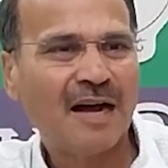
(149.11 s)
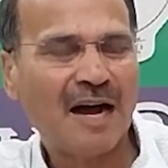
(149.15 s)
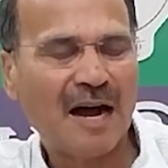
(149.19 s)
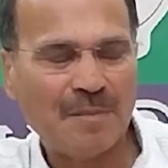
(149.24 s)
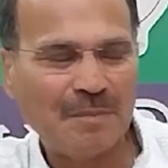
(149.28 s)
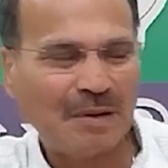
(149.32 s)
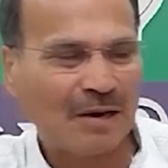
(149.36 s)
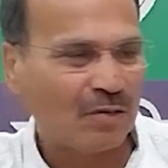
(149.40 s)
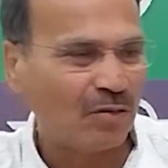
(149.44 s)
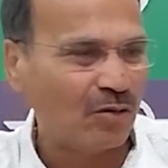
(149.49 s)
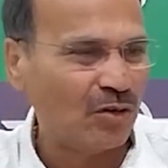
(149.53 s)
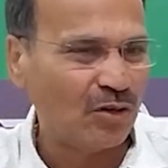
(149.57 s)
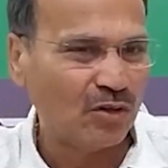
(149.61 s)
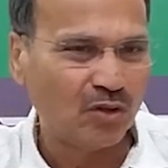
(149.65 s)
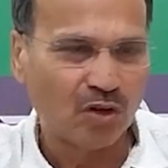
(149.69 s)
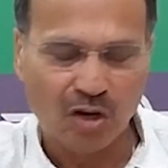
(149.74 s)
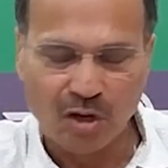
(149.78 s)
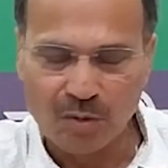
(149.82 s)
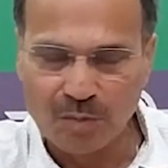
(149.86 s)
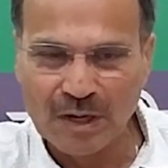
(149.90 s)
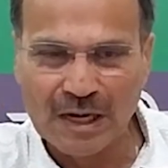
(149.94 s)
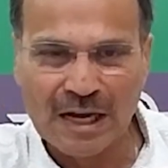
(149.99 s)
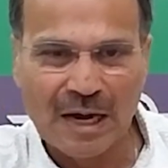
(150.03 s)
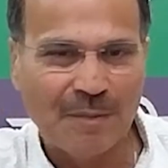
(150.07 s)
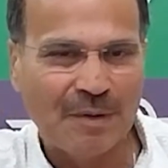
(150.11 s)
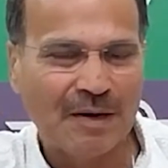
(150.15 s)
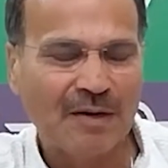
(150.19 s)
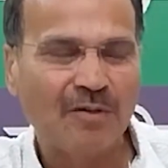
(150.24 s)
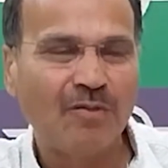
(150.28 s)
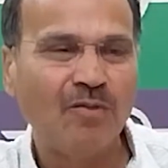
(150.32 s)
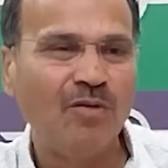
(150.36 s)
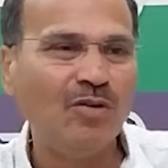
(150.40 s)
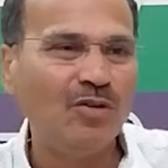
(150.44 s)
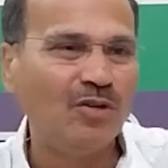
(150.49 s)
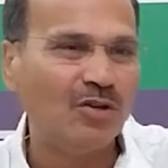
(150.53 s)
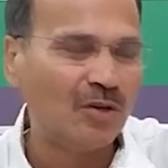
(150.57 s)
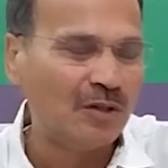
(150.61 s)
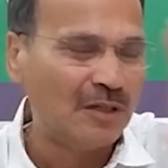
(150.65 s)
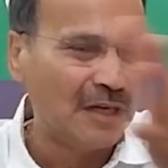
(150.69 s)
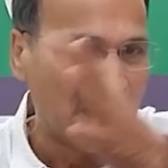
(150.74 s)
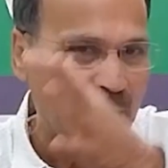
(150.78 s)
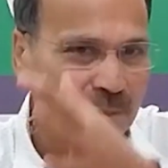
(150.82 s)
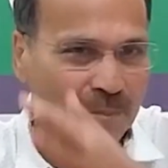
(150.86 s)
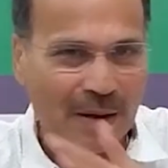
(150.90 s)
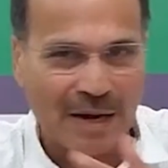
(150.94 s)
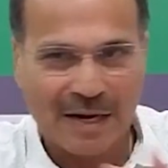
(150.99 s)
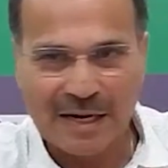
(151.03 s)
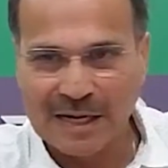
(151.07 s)
আমরা কোনো ধর্মেকে আবার উল্টো না
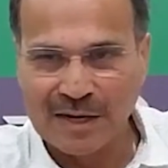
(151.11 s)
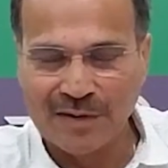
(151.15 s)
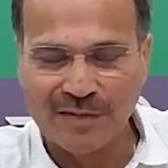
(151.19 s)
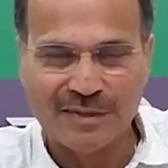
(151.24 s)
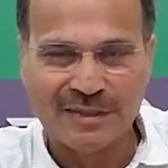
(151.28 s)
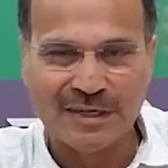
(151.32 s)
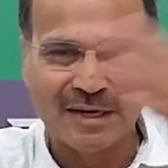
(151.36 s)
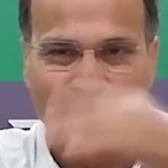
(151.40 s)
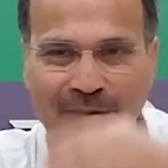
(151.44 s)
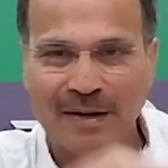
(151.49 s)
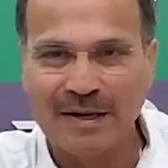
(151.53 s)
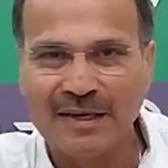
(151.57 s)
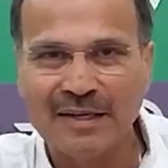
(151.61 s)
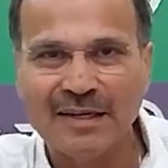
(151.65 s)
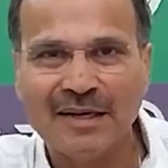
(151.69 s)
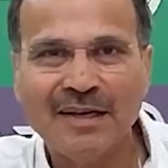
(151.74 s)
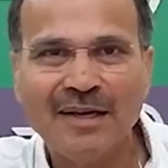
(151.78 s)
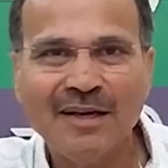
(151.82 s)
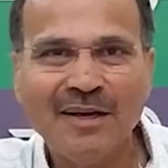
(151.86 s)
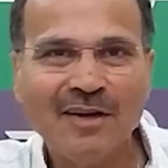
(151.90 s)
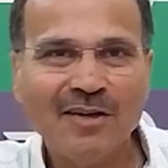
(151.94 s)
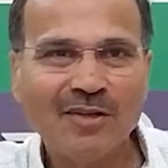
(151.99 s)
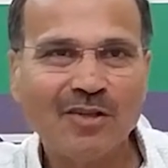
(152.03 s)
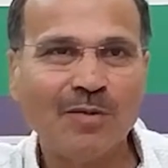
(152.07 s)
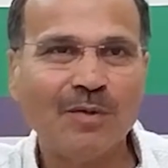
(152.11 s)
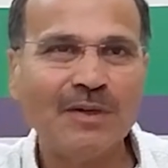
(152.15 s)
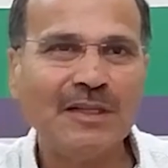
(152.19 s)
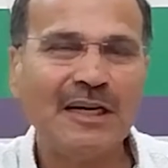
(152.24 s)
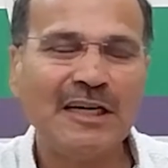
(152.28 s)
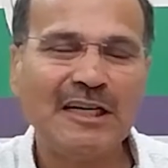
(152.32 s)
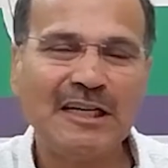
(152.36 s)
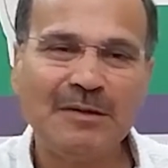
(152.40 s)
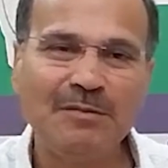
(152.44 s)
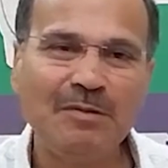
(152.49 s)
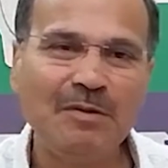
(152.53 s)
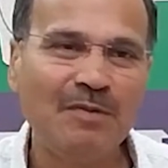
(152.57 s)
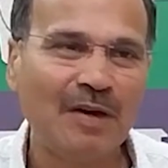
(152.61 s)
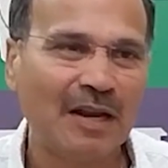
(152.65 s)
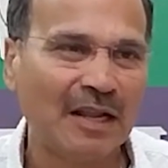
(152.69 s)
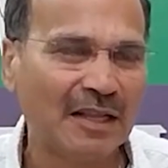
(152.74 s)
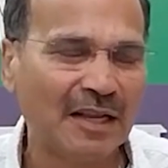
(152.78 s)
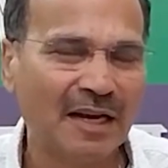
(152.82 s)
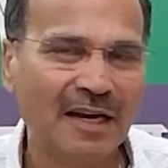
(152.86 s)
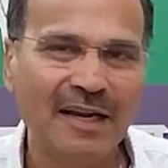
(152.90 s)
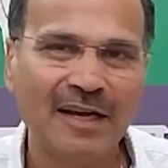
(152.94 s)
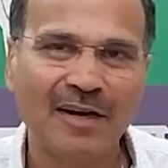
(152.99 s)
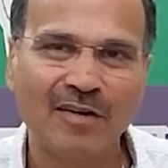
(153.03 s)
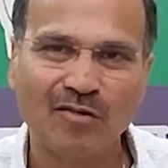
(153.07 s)
ব্যাখ্যা হয়ে যায় ভাই তোমাদের টিভি
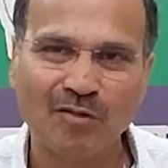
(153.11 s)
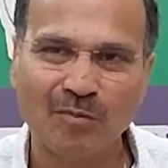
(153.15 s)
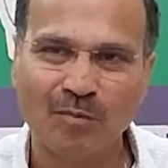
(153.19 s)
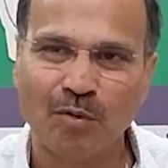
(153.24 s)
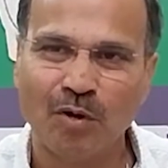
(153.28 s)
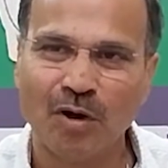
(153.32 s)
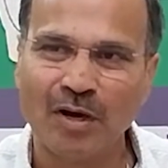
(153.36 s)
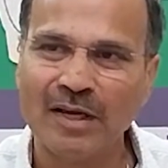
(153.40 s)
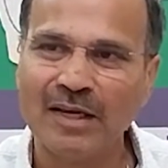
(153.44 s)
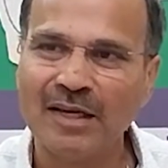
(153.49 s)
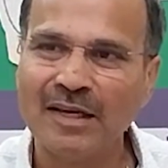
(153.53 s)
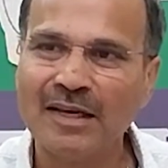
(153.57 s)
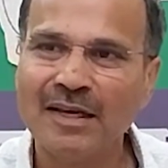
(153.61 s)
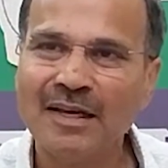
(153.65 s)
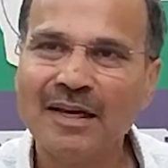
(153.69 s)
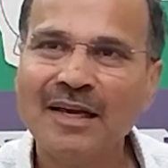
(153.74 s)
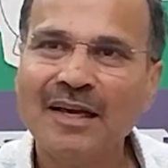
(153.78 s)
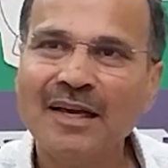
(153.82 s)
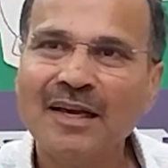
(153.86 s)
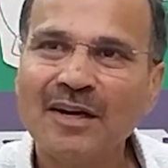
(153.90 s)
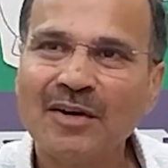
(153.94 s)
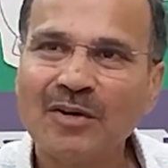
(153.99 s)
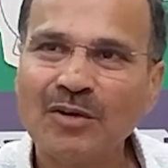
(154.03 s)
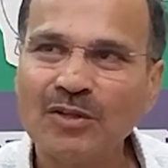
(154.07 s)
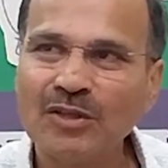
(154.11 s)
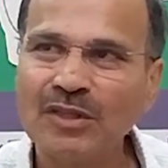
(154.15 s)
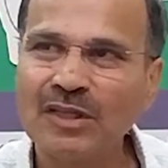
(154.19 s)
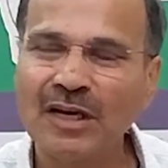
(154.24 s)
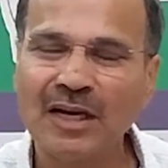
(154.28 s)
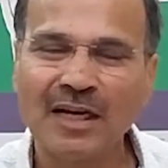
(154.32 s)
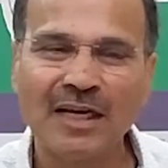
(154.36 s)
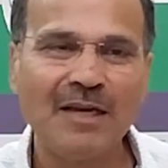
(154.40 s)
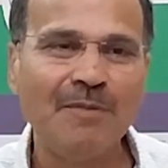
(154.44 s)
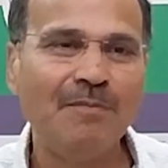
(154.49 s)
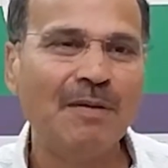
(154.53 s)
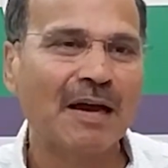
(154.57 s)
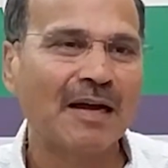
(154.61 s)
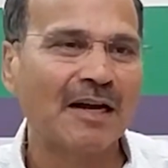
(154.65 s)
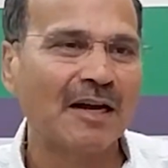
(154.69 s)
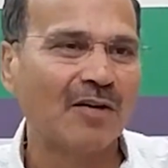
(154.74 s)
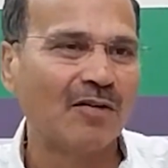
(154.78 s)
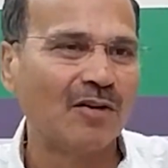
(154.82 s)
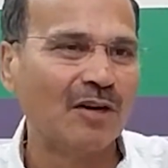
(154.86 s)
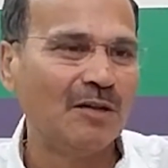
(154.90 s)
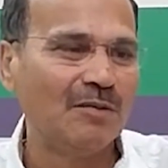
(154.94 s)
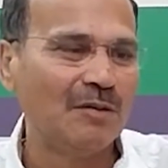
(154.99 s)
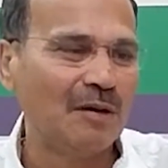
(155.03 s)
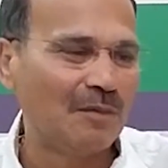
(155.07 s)
বেলাদের নিয়ে খুব ভয় কোথেকে কী ব্যাখ্যা
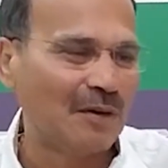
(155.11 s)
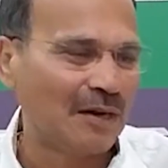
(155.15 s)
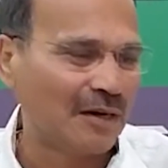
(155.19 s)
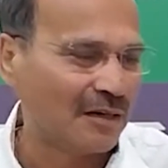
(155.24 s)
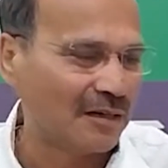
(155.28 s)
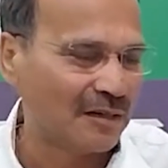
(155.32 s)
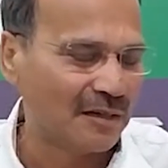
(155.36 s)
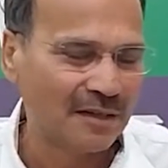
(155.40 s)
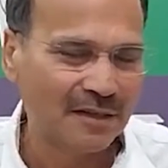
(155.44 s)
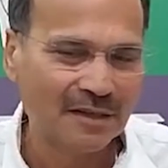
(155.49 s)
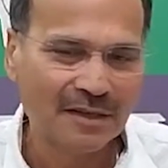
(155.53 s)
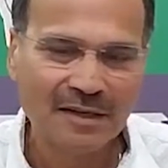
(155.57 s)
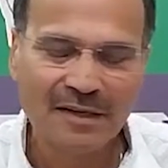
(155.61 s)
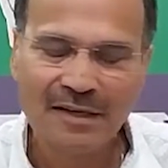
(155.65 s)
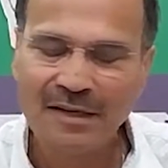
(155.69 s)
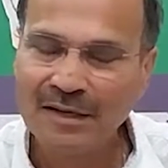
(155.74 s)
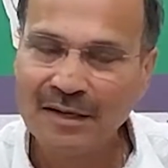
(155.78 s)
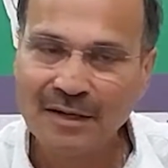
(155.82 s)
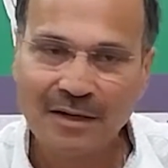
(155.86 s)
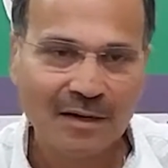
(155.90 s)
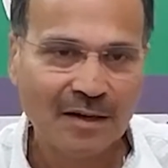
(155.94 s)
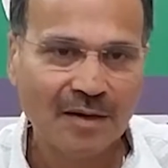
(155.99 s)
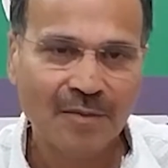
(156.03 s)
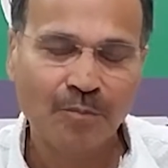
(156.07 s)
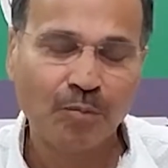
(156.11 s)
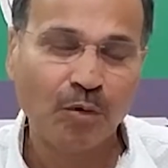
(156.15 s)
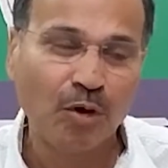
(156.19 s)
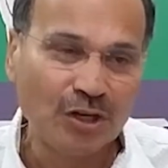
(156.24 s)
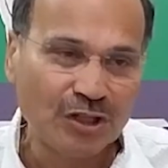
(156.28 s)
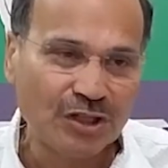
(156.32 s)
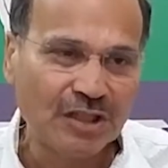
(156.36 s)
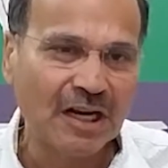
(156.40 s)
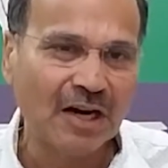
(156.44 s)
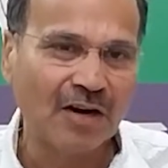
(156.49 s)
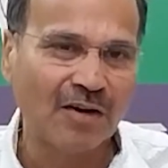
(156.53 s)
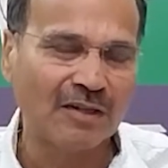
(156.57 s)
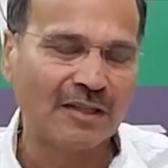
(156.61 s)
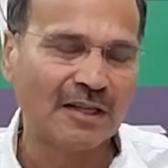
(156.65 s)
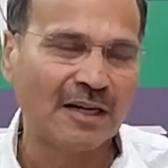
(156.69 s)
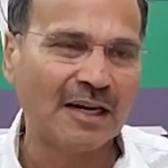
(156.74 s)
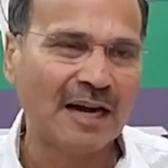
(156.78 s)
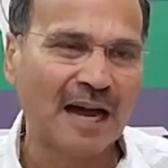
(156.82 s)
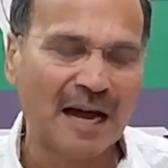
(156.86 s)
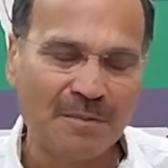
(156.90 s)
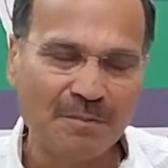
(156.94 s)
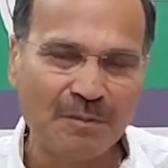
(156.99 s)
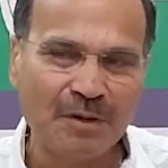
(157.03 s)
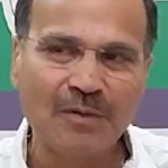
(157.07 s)
করে দেবো আবার পরিষ্কার কথা
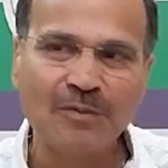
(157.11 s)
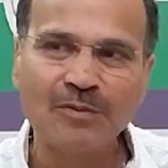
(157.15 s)
রাম